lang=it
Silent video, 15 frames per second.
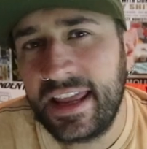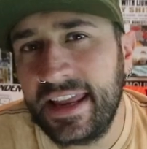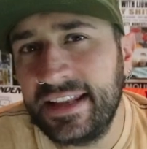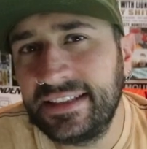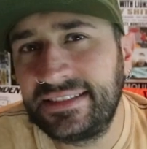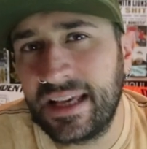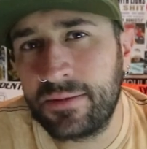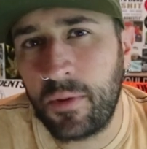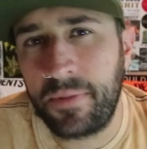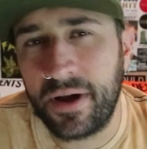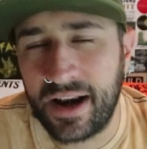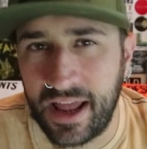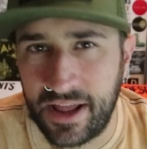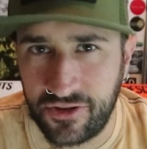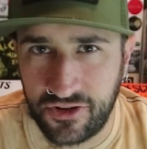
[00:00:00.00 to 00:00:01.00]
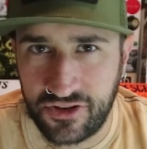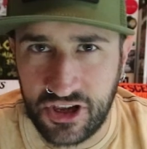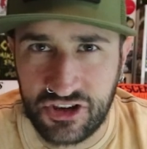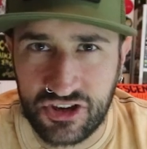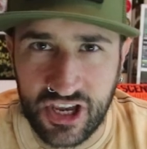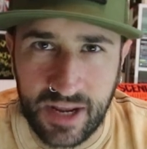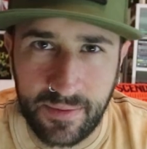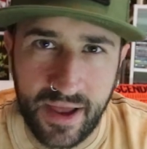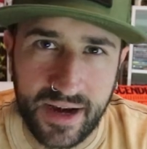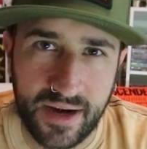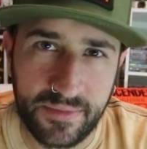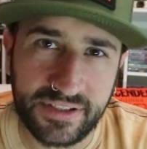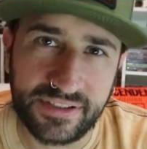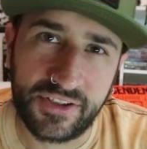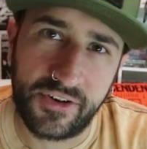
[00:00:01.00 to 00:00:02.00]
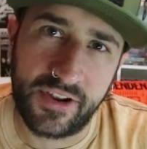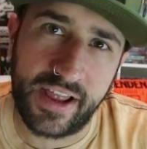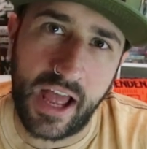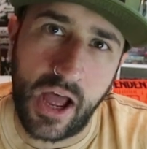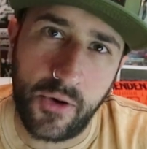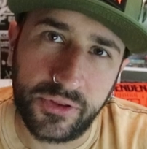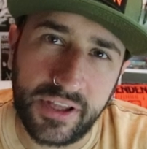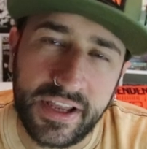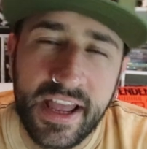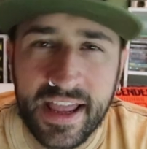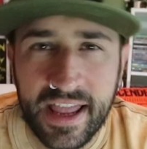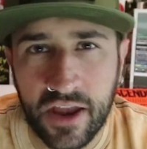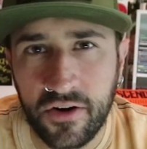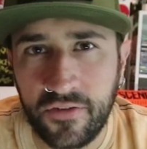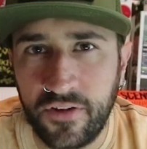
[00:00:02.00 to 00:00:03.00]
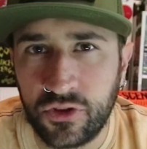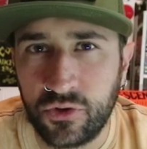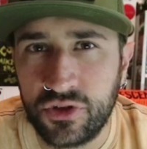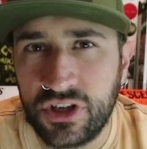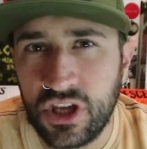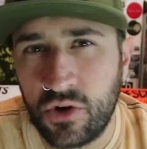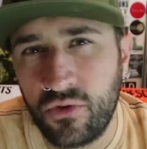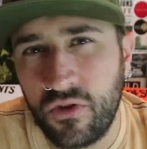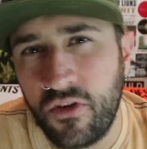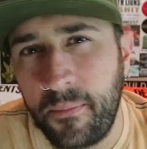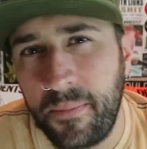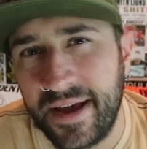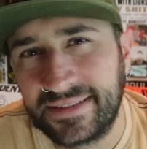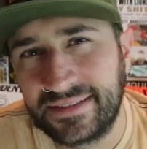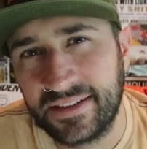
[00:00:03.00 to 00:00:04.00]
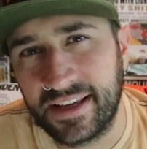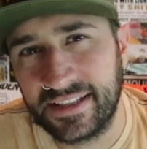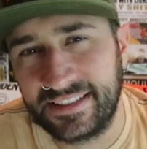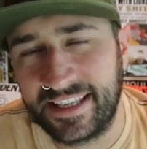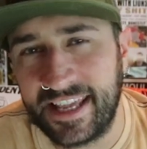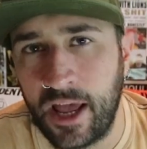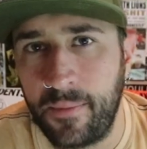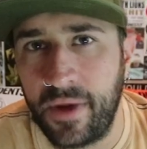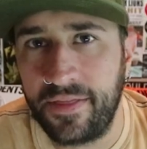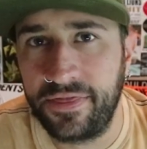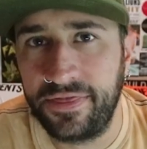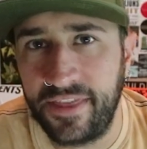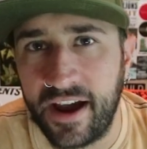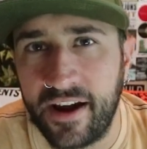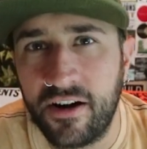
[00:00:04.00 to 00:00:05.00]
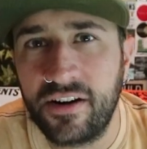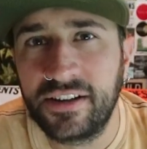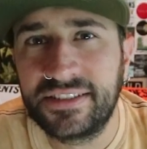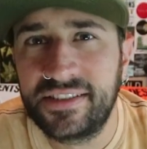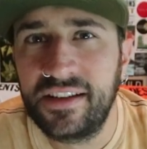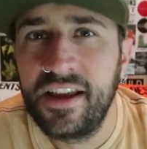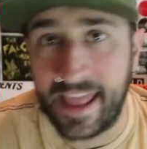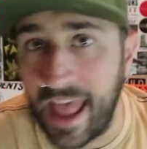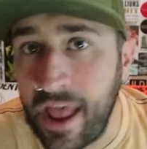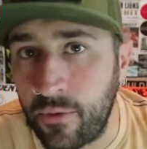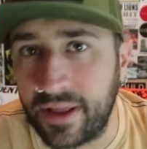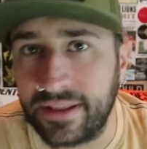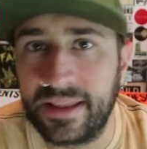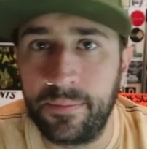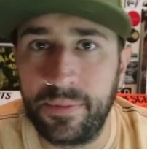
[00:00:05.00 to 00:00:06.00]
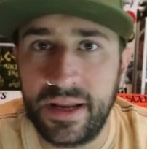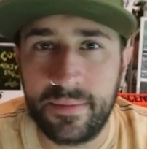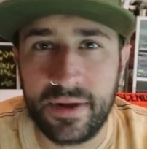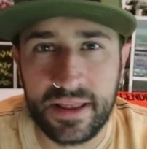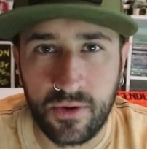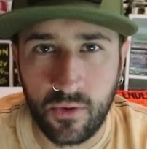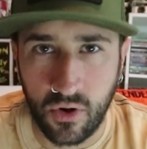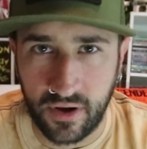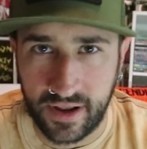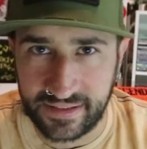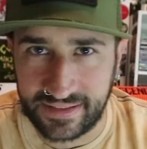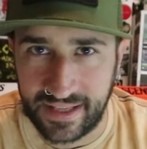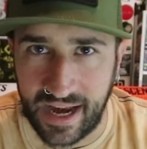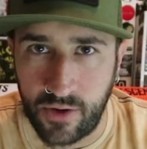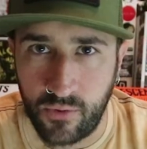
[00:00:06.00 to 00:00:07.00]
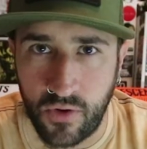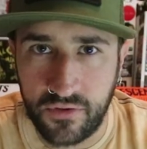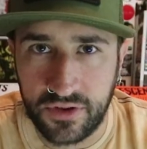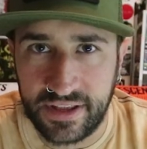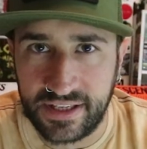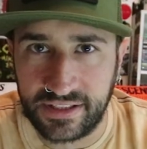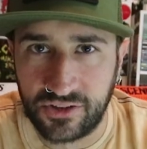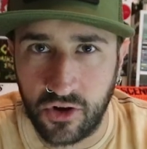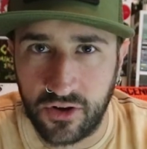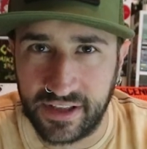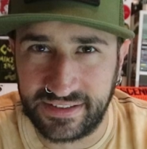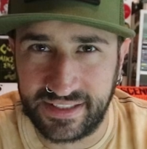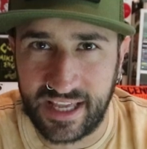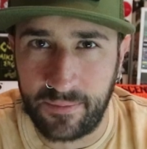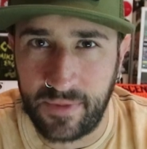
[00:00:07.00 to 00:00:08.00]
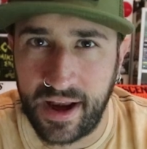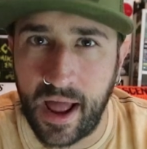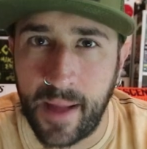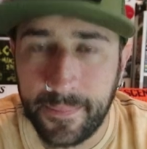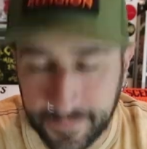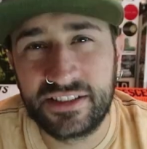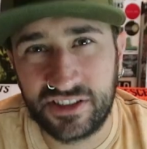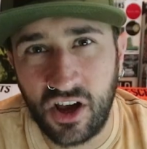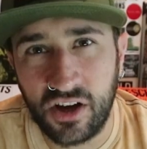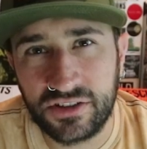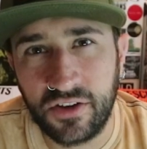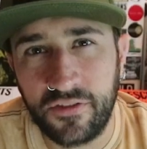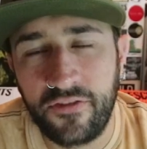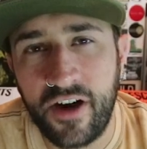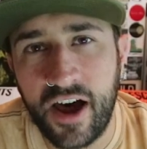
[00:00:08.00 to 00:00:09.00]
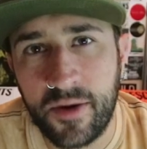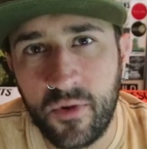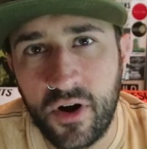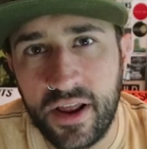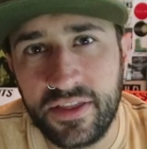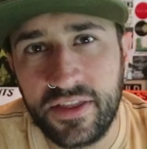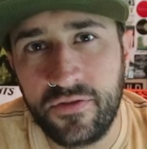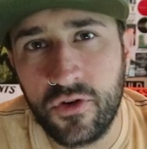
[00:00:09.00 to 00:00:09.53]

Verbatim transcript: Iniziamo parlando dei celeberrimi Strongout, che hanno fatto uscire un nuovo pezzo che si chiama Daggers, che è un'anteprima di quello che sarà il nuovo disco che si chiamerà Songs of Armor and